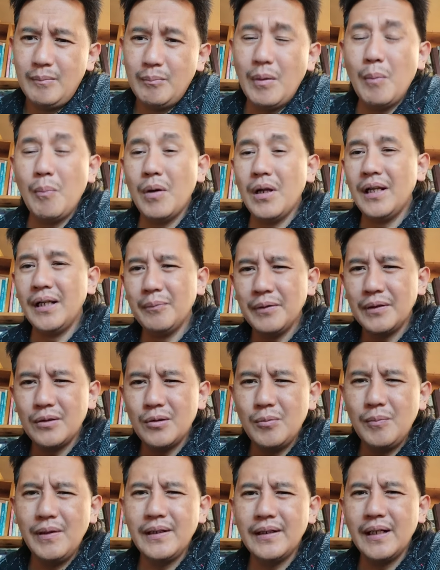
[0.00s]
Mabalin mat
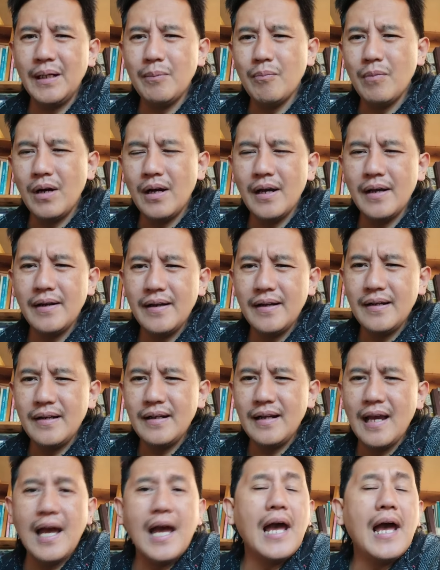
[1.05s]
kuman nga ibaga na
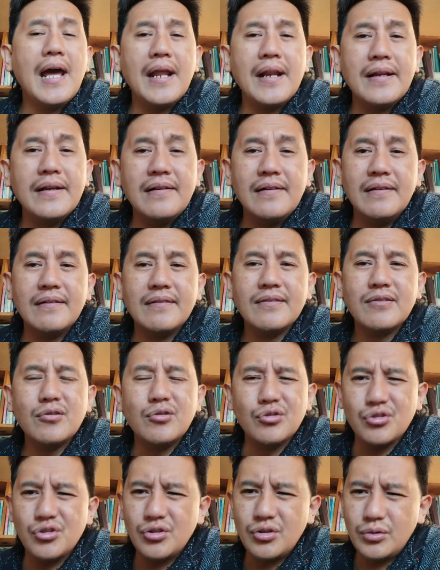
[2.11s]
idihaanin,
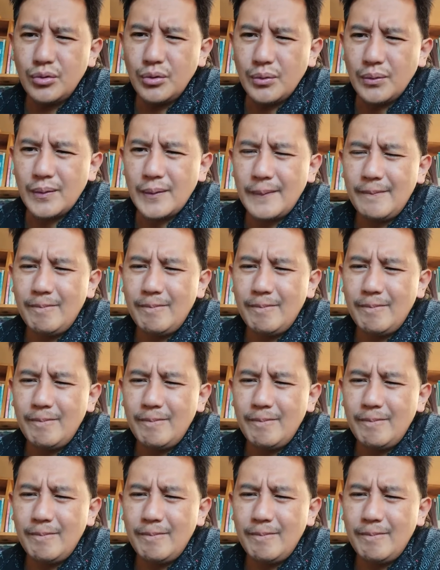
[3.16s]
ustot.